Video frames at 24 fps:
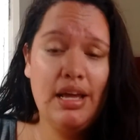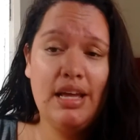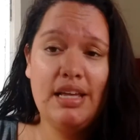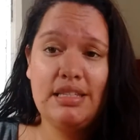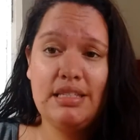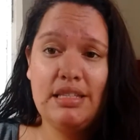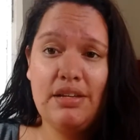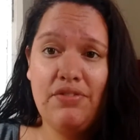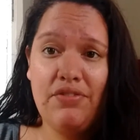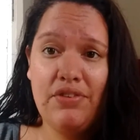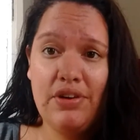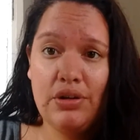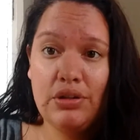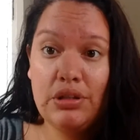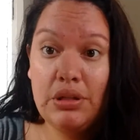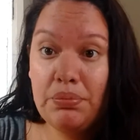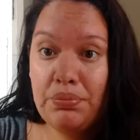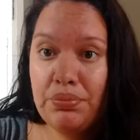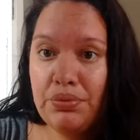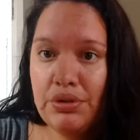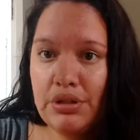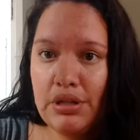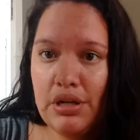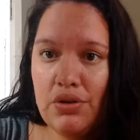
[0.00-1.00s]
essa fralda
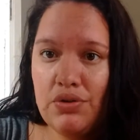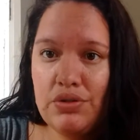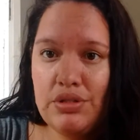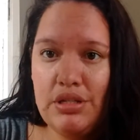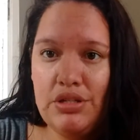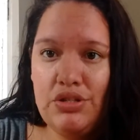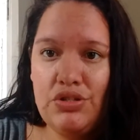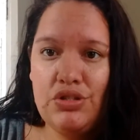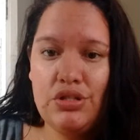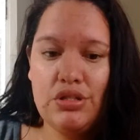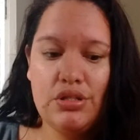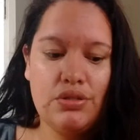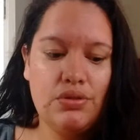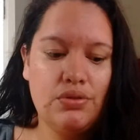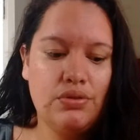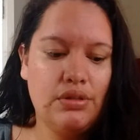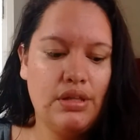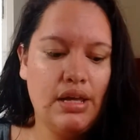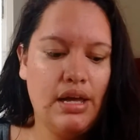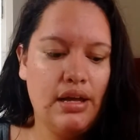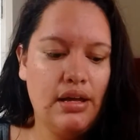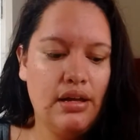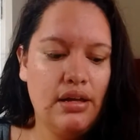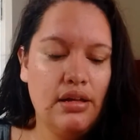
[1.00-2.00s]
por causa disso,
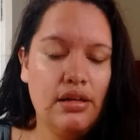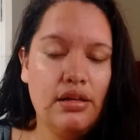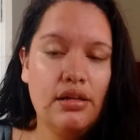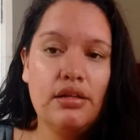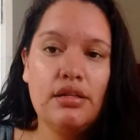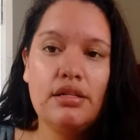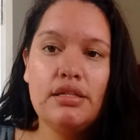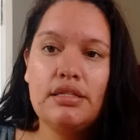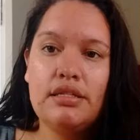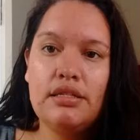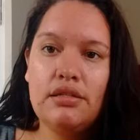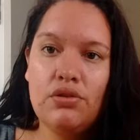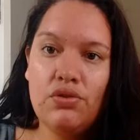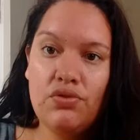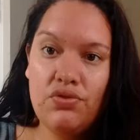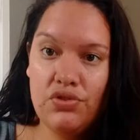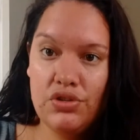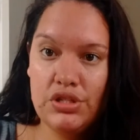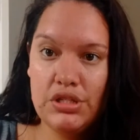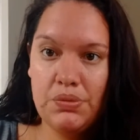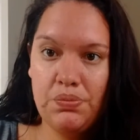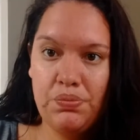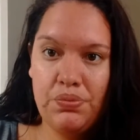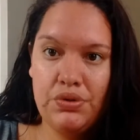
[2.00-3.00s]
tá? Se não
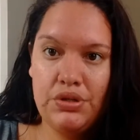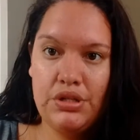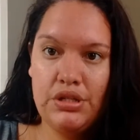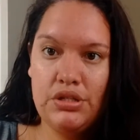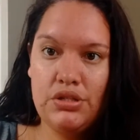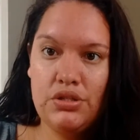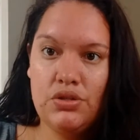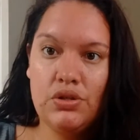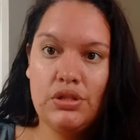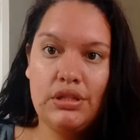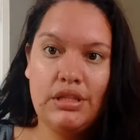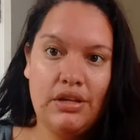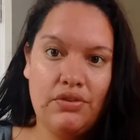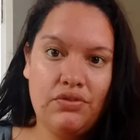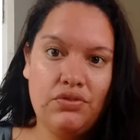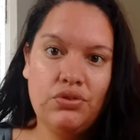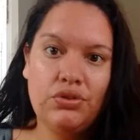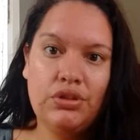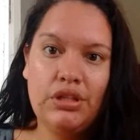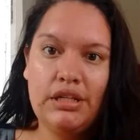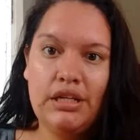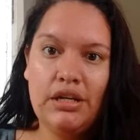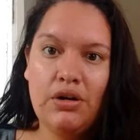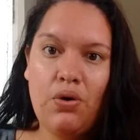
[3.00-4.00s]
fosse por isso, eu até
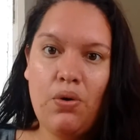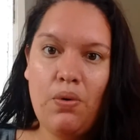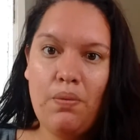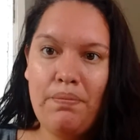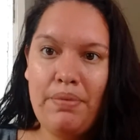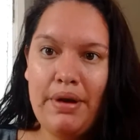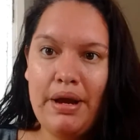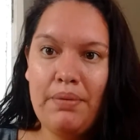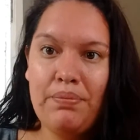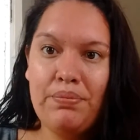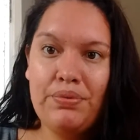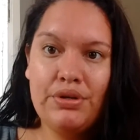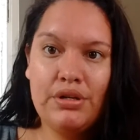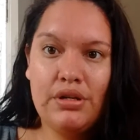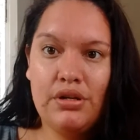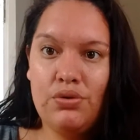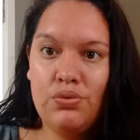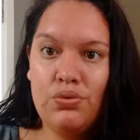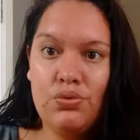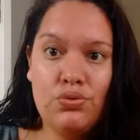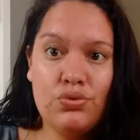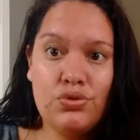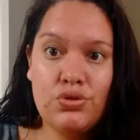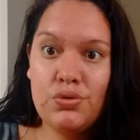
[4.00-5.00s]
voltaria a comprar, porque
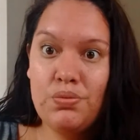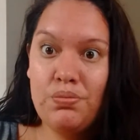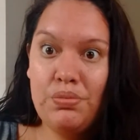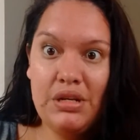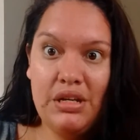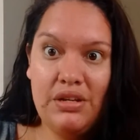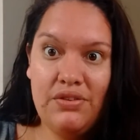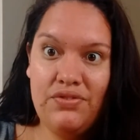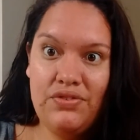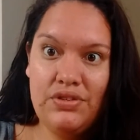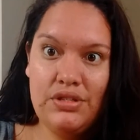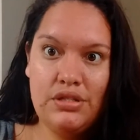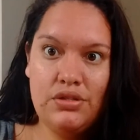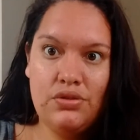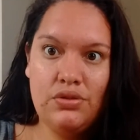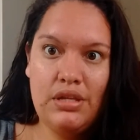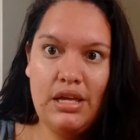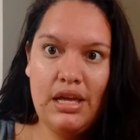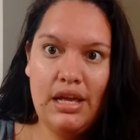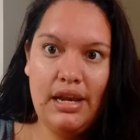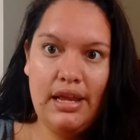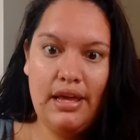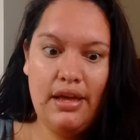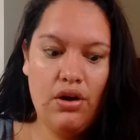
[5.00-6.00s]
o custo-benefício
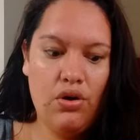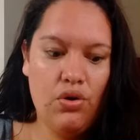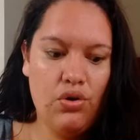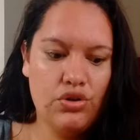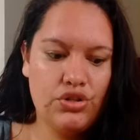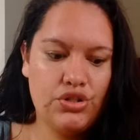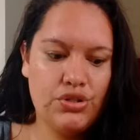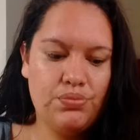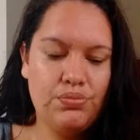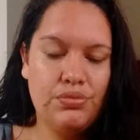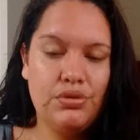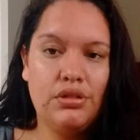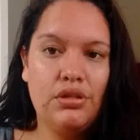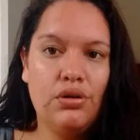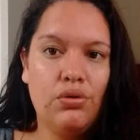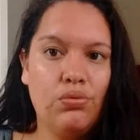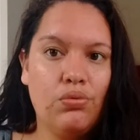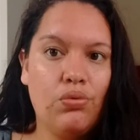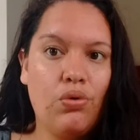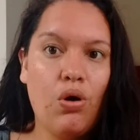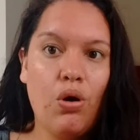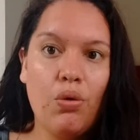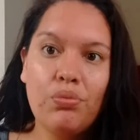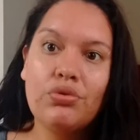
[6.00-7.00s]
dela é ótimo.
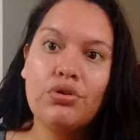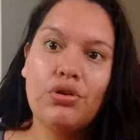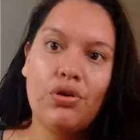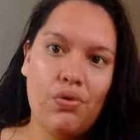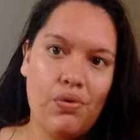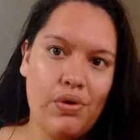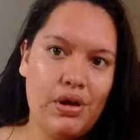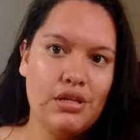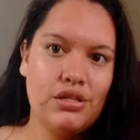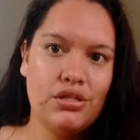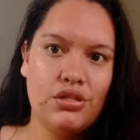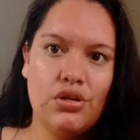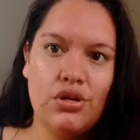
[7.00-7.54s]
Então, como não é